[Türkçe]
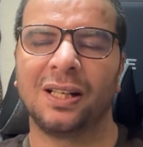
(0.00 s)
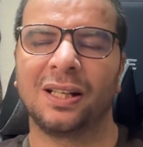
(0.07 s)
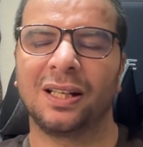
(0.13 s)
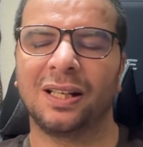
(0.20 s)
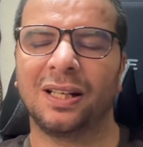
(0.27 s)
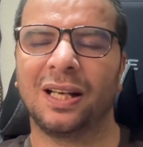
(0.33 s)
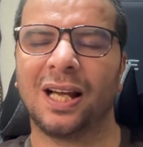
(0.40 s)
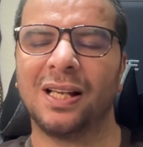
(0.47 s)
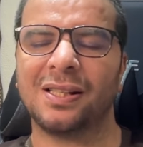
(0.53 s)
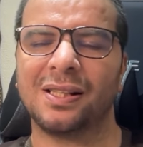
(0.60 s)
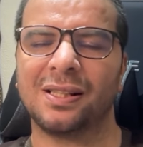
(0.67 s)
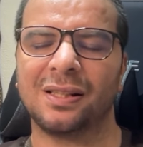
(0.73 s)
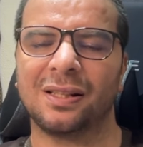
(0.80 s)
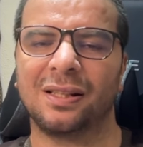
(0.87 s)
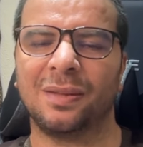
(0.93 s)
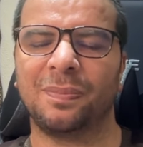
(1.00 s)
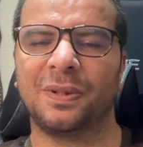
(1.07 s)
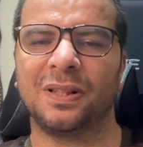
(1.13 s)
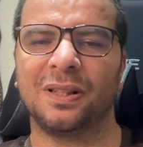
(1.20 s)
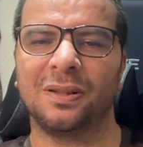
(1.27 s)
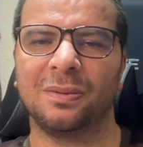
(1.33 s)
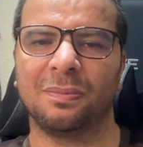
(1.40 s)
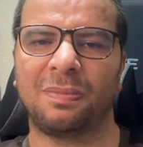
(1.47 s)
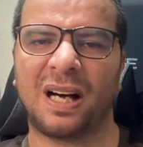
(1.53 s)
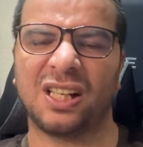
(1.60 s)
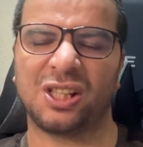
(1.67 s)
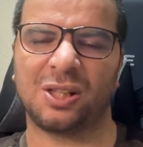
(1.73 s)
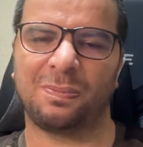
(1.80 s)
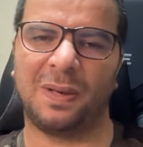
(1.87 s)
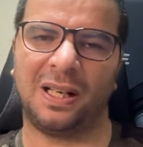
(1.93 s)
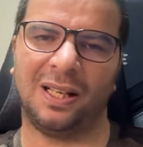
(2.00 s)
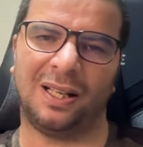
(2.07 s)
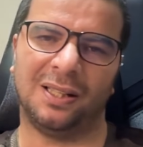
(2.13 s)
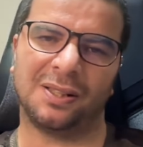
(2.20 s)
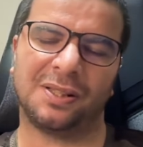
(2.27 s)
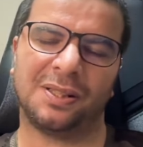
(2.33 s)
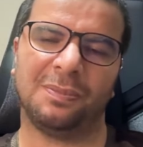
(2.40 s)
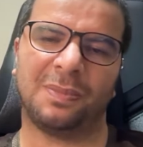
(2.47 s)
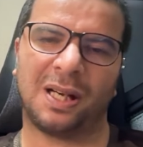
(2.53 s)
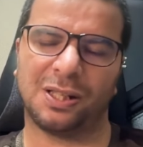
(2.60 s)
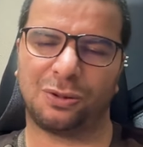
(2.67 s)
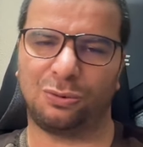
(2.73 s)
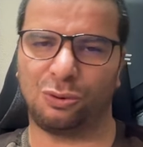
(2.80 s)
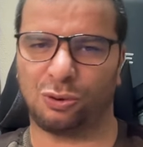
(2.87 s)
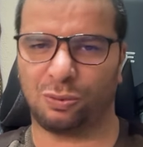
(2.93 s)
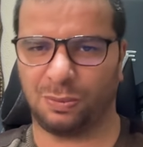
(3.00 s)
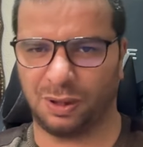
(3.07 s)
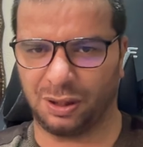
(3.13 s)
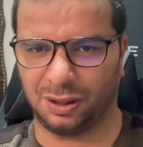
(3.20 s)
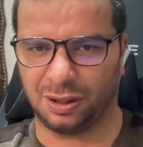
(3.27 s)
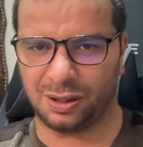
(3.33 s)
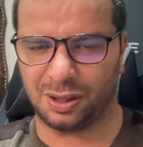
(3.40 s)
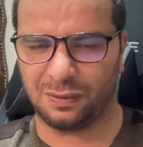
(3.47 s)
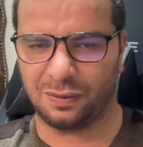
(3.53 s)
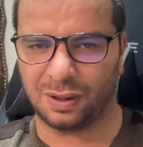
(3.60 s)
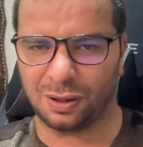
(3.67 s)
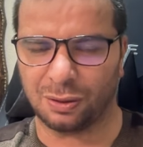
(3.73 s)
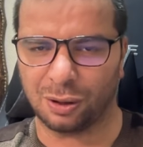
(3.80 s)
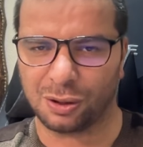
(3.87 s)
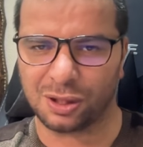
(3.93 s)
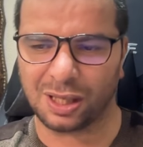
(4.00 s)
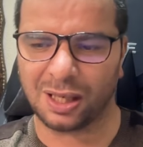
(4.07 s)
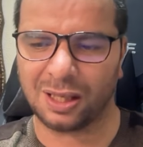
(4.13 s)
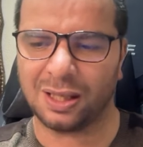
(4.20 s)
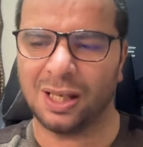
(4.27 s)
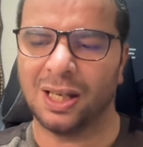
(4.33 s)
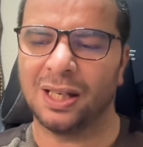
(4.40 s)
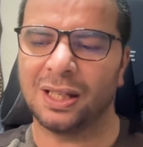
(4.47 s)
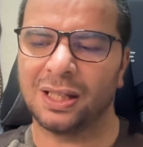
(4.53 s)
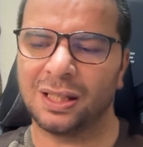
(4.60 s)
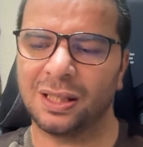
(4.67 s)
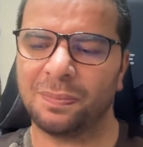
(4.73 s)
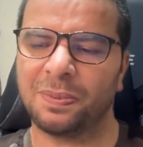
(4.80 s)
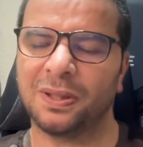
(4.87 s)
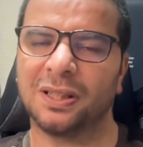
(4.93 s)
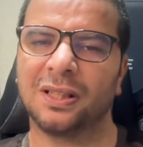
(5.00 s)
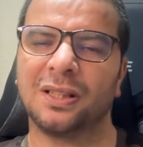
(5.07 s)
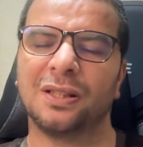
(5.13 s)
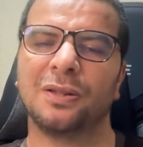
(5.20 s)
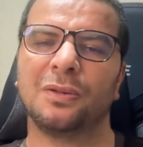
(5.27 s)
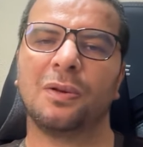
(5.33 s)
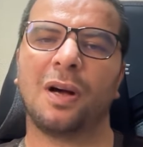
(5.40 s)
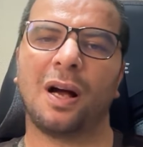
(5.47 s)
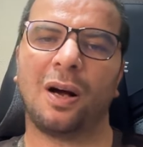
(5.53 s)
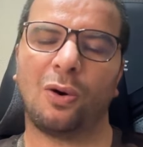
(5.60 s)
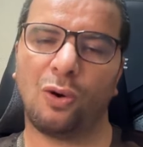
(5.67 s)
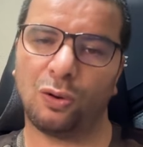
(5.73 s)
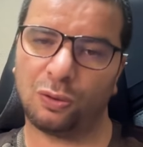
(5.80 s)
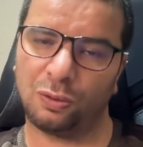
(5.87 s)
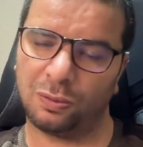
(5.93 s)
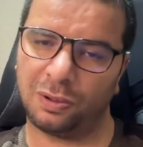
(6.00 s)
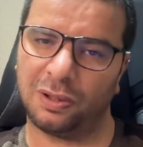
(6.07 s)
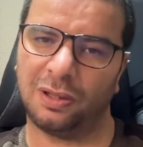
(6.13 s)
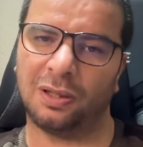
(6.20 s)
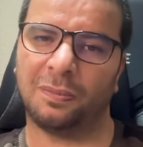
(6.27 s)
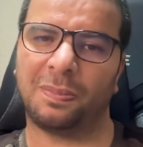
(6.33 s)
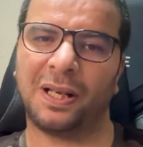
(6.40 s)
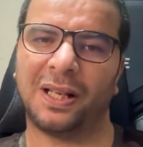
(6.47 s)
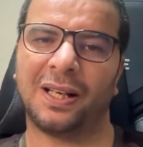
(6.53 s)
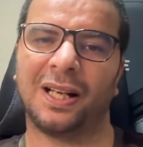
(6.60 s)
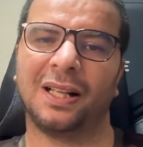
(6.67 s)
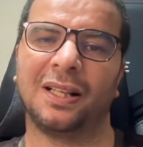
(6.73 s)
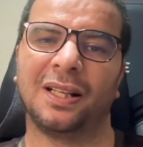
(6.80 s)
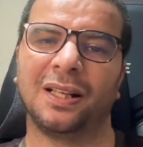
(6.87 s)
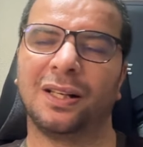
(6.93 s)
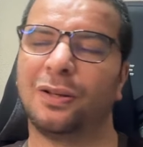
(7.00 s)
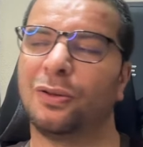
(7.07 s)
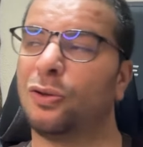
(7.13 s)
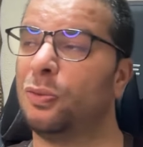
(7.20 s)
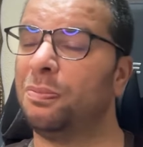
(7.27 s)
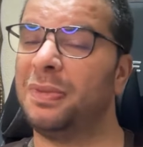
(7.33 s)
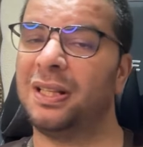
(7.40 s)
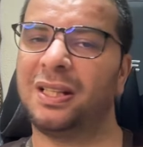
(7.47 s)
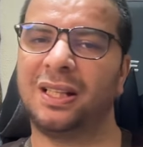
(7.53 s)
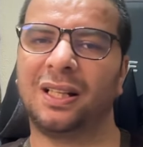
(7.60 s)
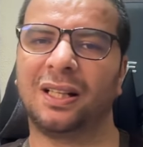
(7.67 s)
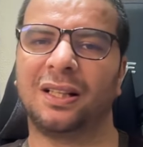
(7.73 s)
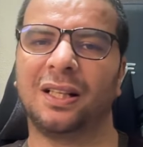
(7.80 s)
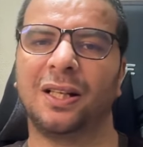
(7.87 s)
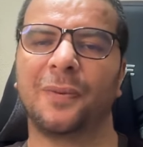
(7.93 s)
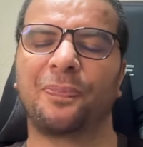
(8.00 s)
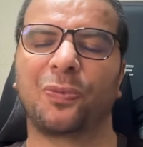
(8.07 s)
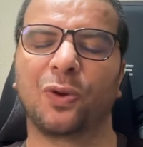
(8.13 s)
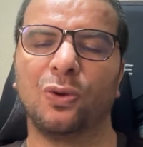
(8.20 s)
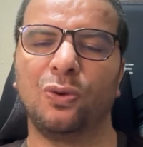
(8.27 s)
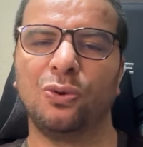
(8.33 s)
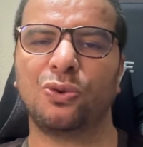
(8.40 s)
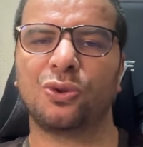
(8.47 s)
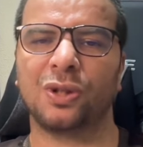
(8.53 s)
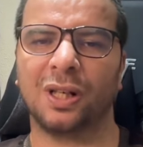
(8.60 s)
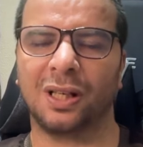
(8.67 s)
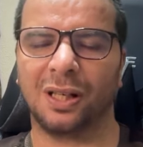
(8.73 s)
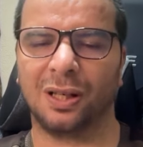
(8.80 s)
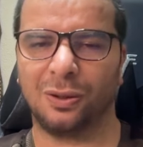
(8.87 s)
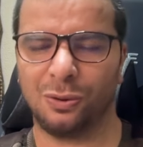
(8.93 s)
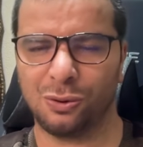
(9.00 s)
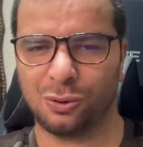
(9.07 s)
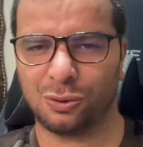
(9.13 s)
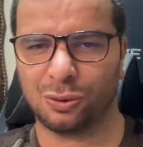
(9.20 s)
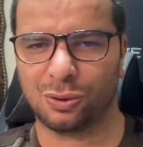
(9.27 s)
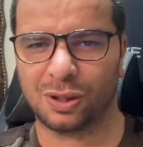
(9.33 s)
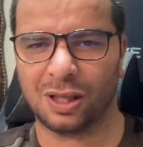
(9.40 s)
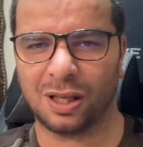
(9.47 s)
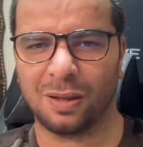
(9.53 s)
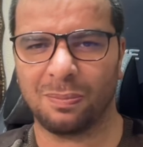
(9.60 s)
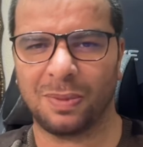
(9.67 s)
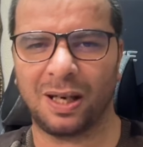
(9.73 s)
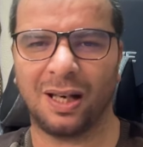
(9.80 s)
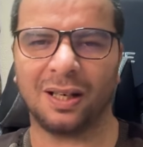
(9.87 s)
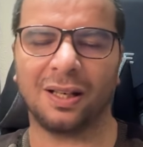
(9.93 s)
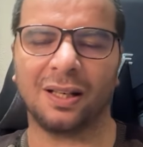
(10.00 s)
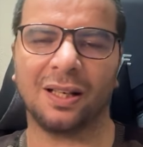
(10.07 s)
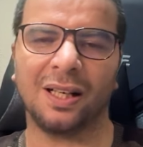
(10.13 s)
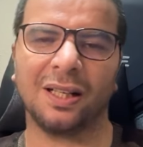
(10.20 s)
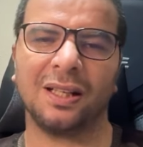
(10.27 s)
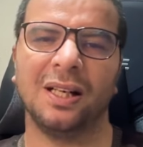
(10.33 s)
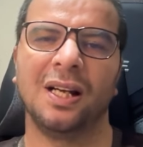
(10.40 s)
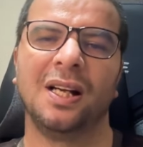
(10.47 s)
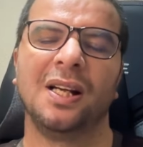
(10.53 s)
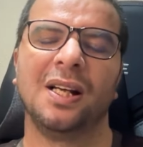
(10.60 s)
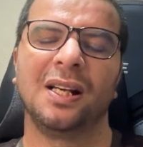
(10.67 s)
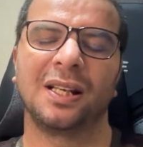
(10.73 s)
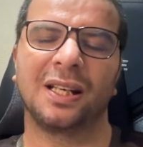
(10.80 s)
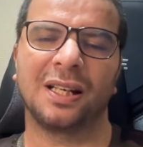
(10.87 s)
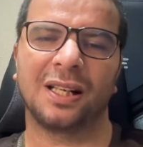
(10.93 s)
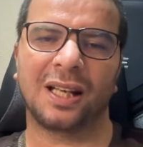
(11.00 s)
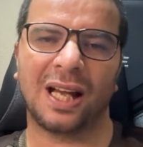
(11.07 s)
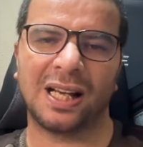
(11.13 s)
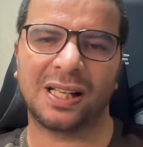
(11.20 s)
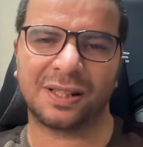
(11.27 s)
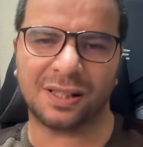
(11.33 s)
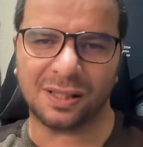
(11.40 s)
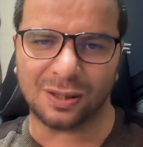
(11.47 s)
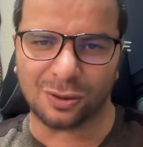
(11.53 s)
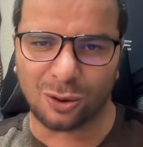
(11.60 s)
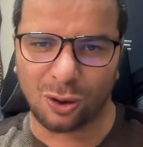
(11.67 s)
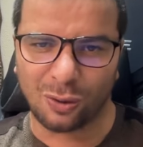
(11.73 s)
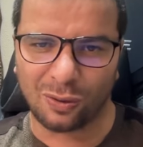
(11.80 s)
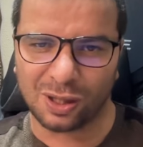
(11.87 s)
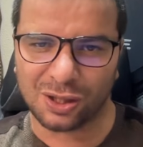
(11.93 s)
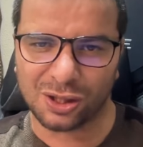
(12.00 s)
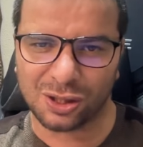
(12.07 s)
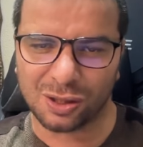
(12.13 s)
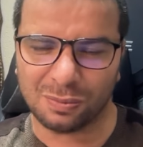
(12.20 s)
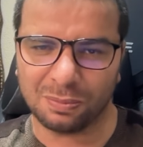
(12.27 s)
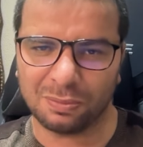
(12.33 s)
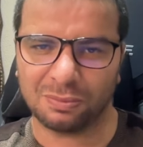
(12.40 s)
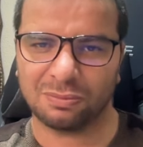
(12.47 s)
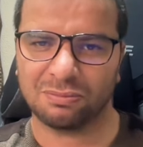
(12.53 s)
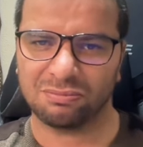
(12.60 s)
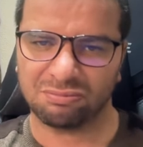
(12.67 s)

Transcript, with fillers: Gary Gensler Ripple'ın baş belalısı, baş düşmanıydı sevgili dostlar. Ripple'ı o e, panelde, o mitingde 3 kere üst üste bağırarak Gary Gensler'ı kovacağım.